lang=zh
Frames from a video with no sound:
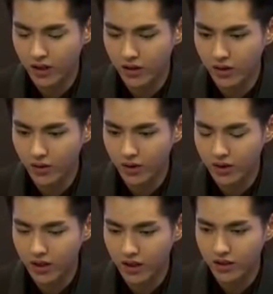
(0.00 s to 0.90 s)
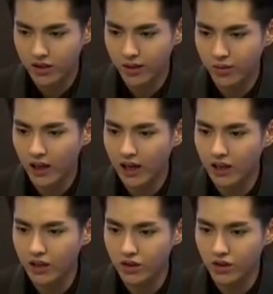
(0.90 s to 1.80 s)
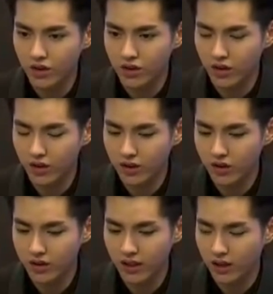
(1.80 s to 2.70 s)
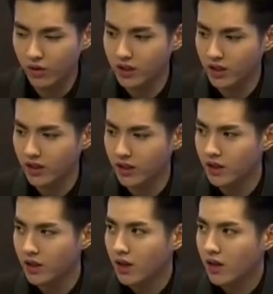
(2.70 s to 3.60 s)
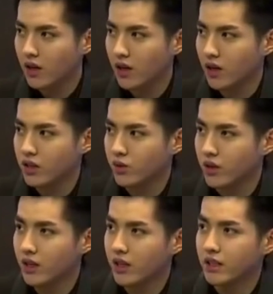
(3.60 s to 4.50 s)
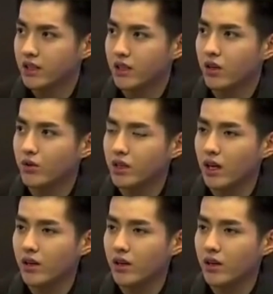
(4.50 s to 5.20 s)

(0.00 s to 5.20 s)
因为我当时在布拉格的时候，就有已经有想过这个，呃，主题歌的一些构造。